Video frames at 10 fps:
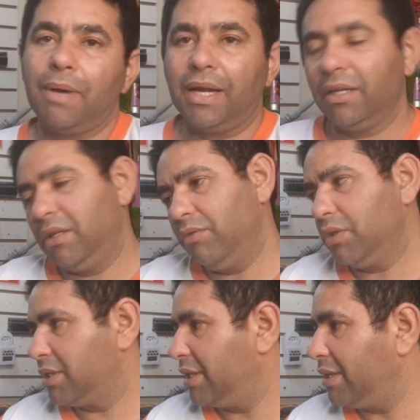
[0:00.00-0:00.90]
Para que
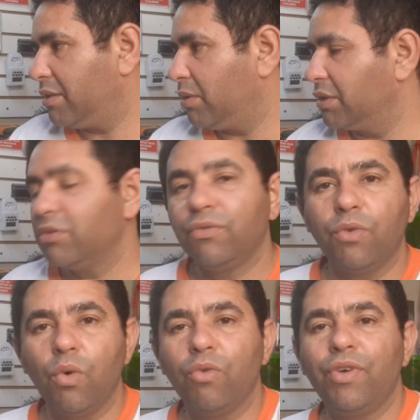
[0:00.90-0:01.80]
você, quando
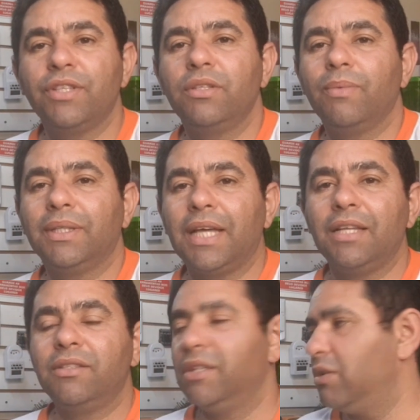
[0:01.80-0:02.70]
for fazer uma
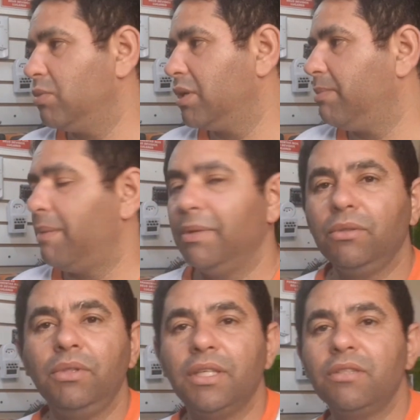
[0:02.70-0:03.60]
análise em um
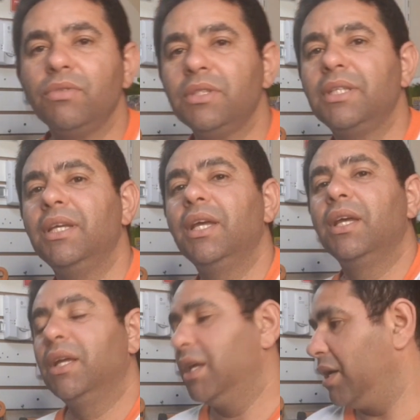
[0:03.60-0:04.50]
equipamento desse, você
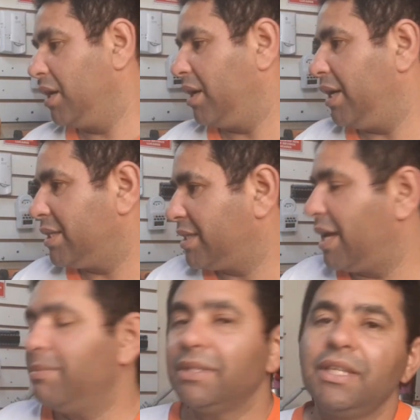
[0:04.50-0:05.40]
é,
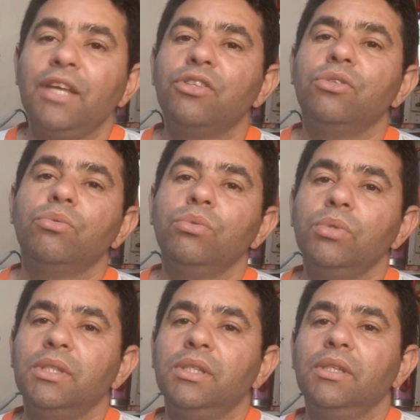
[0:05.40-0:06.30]
saiba certinho
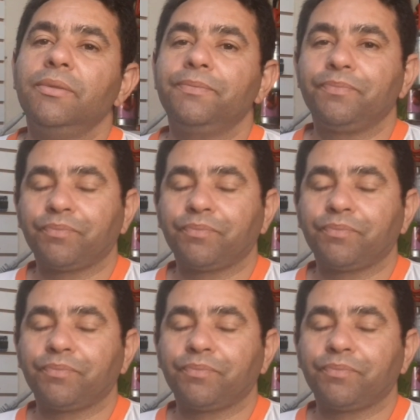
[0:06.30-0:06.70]
do que,